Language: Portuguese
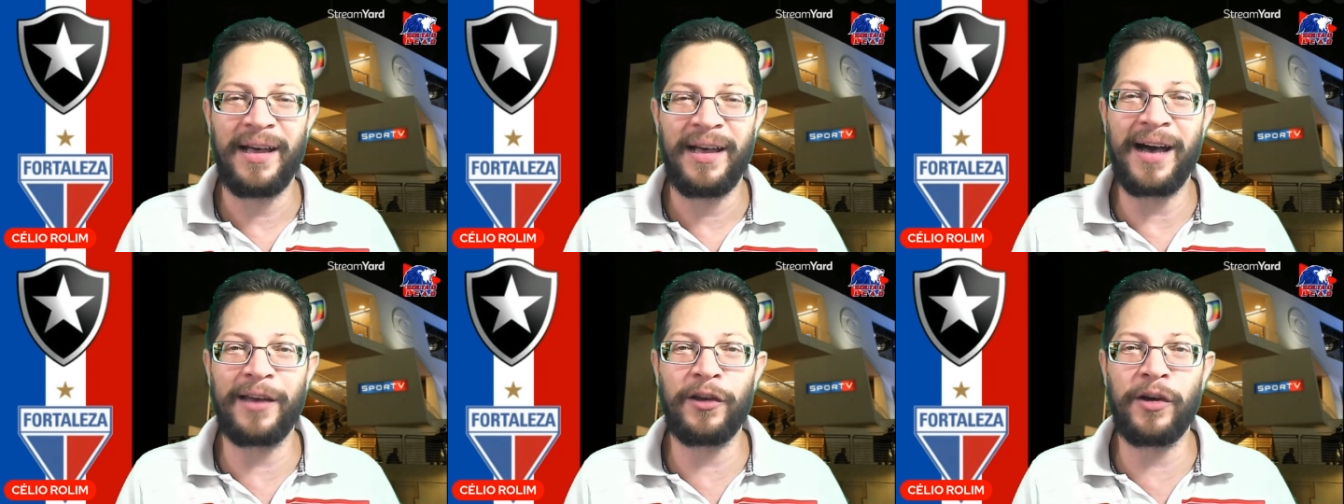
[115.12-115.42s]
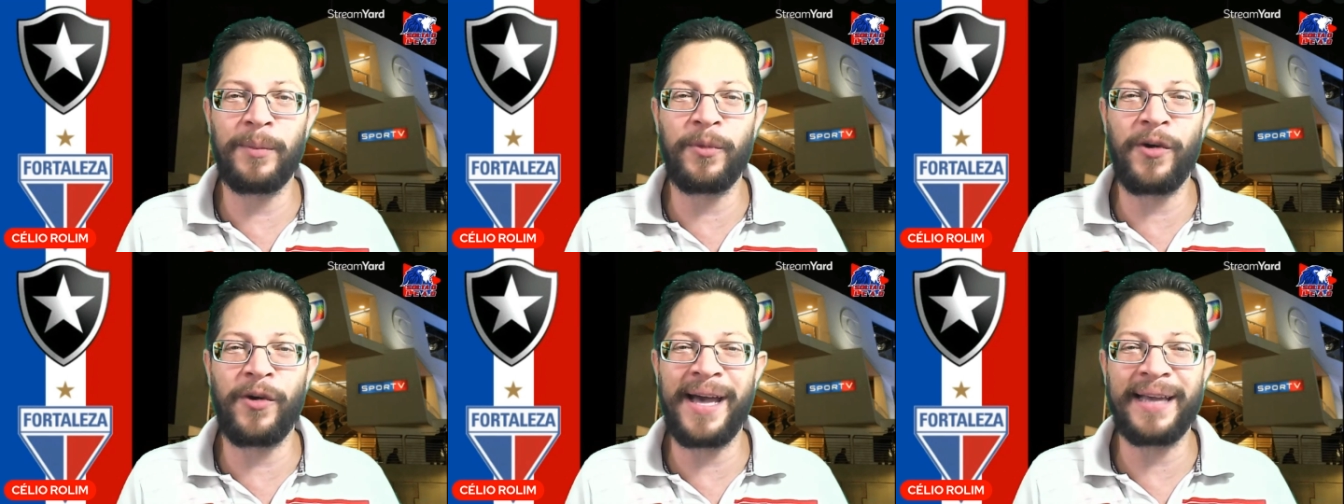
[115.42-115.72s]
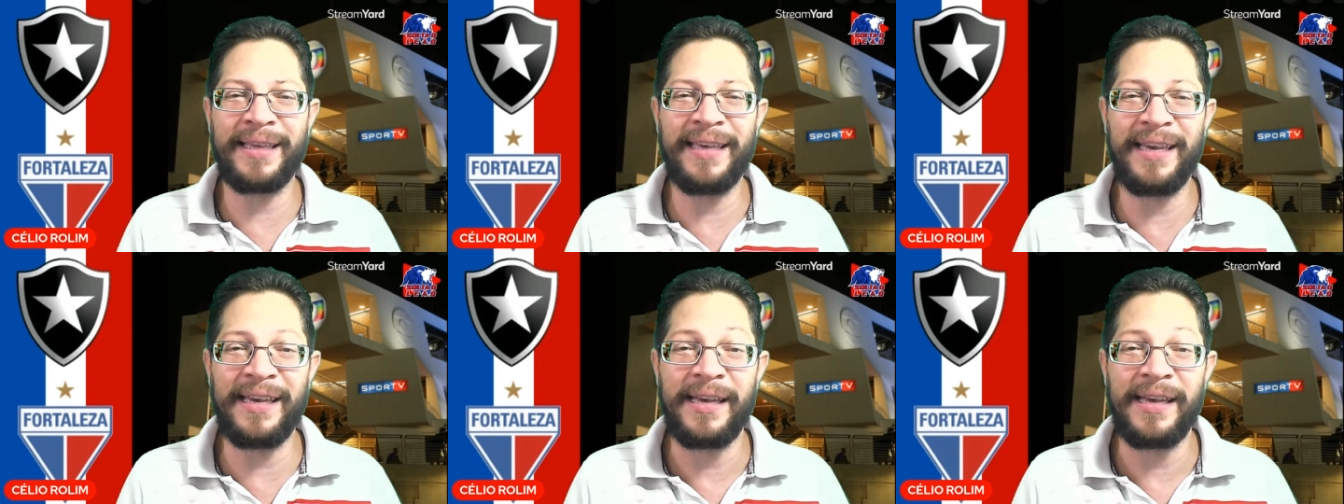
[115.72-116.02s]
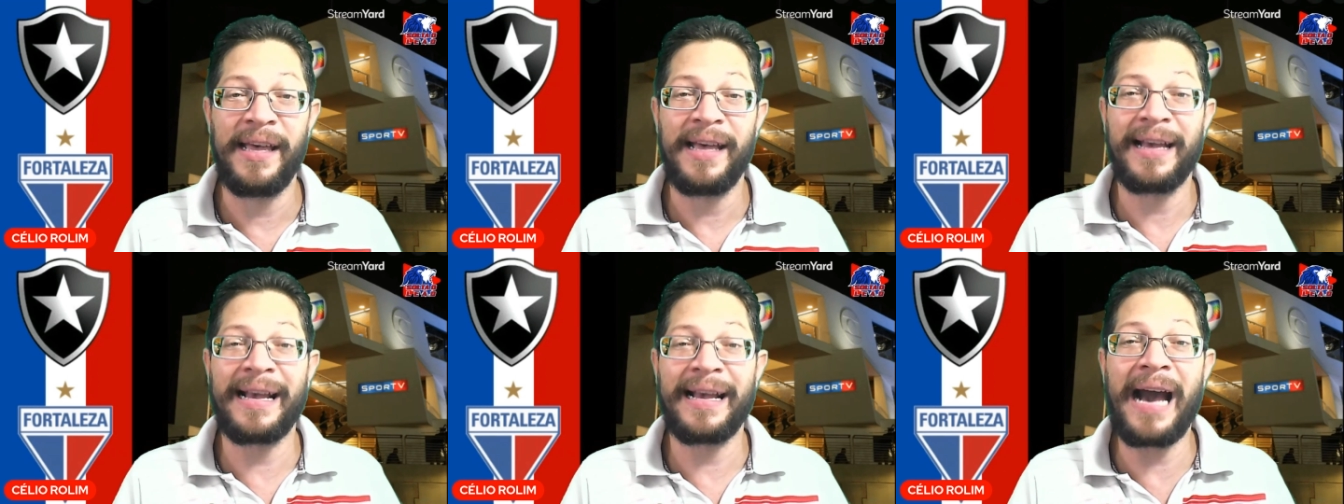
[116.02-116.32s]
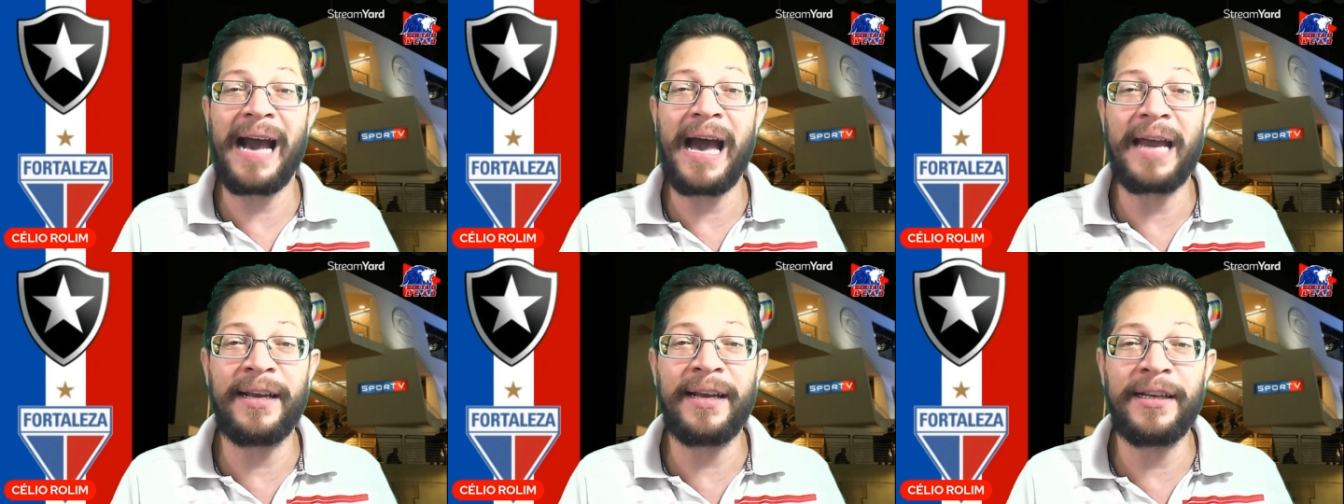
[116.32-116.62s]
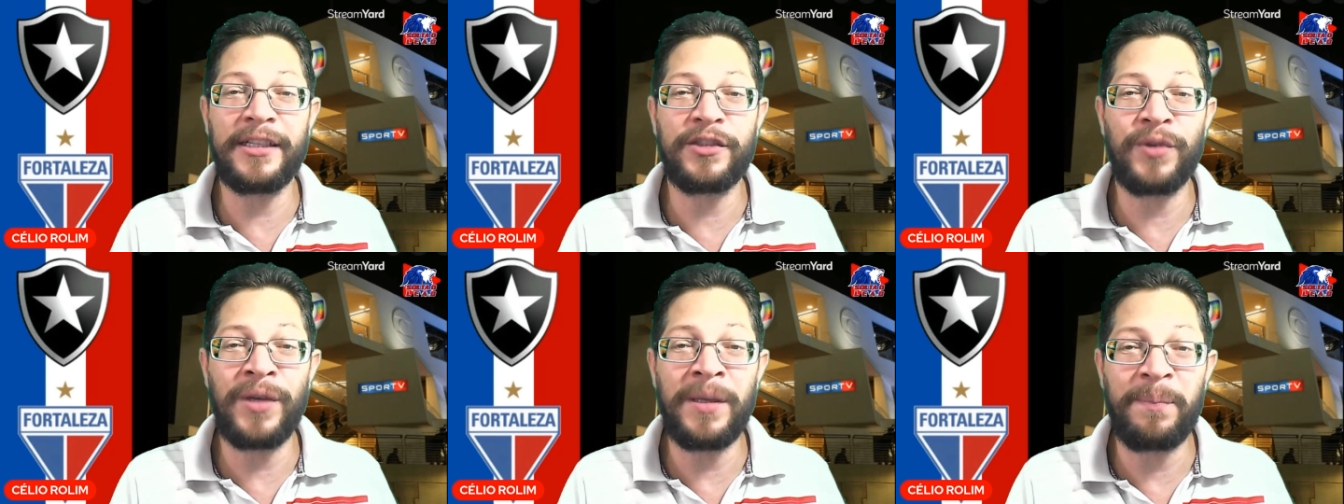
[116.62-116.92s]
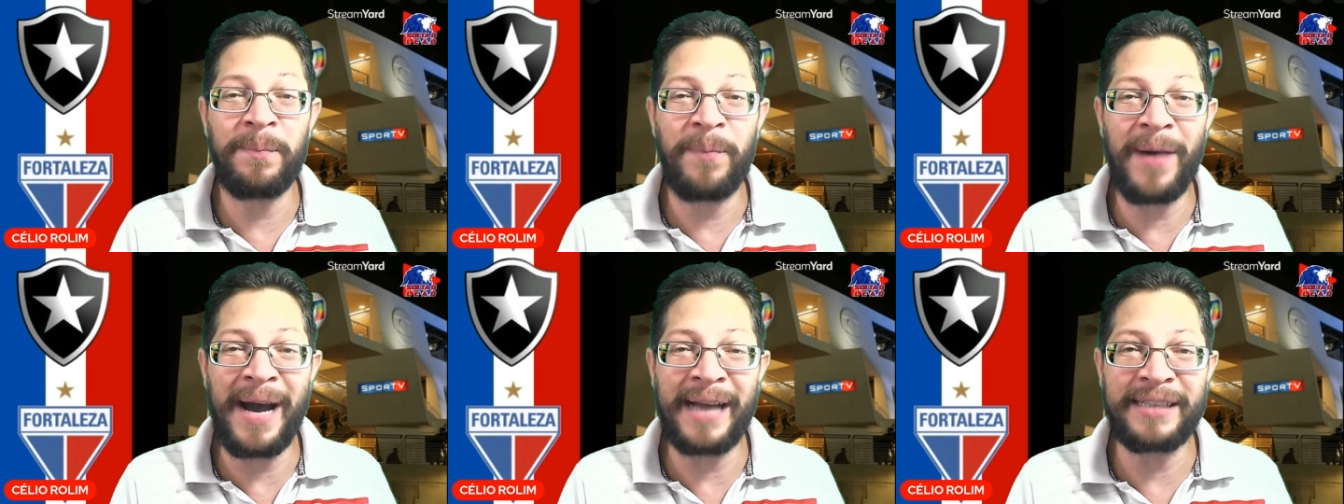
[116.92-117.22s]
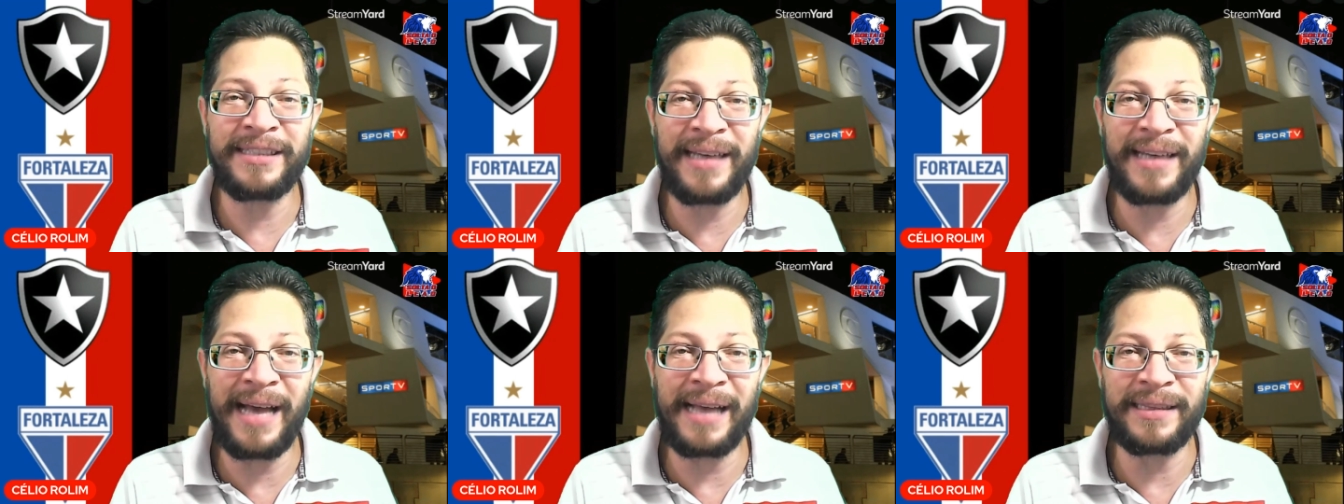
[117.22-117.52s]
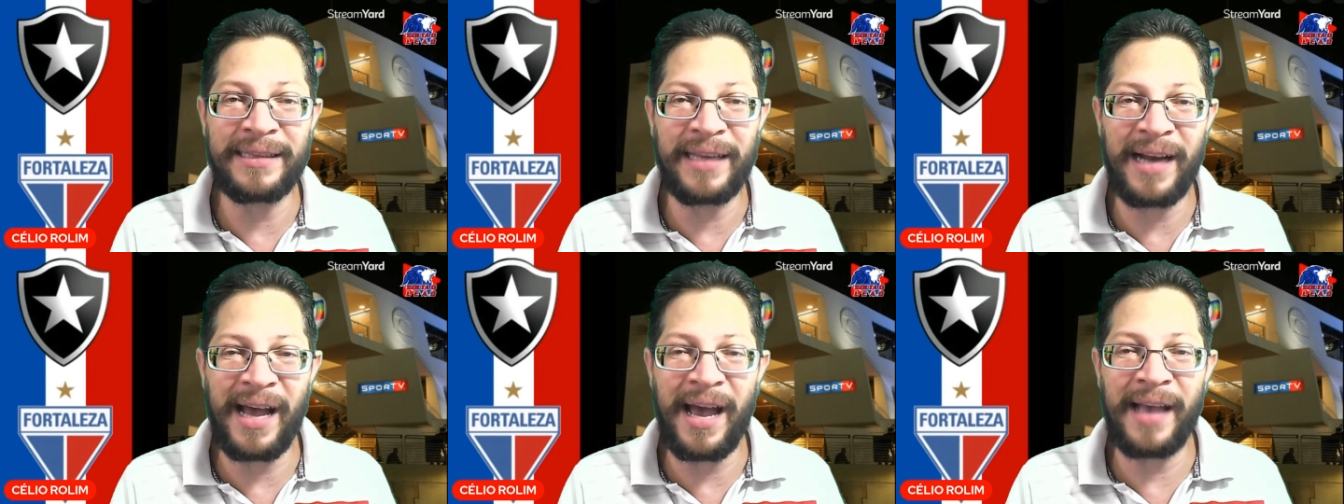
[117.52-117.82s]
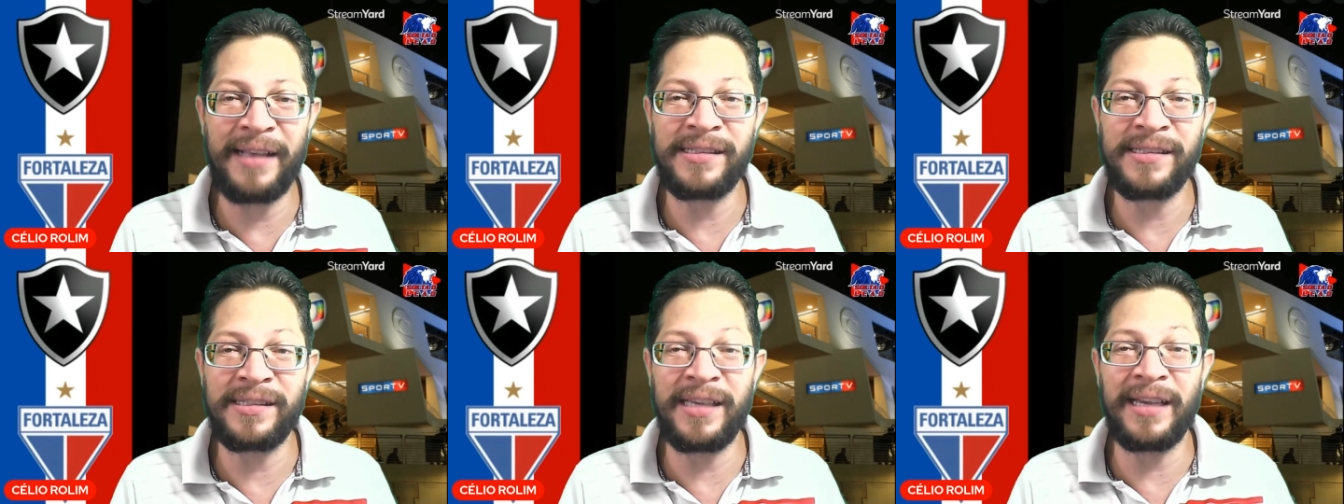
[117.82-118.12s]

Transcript: Alô, Boeck, garante o empate lá atrás,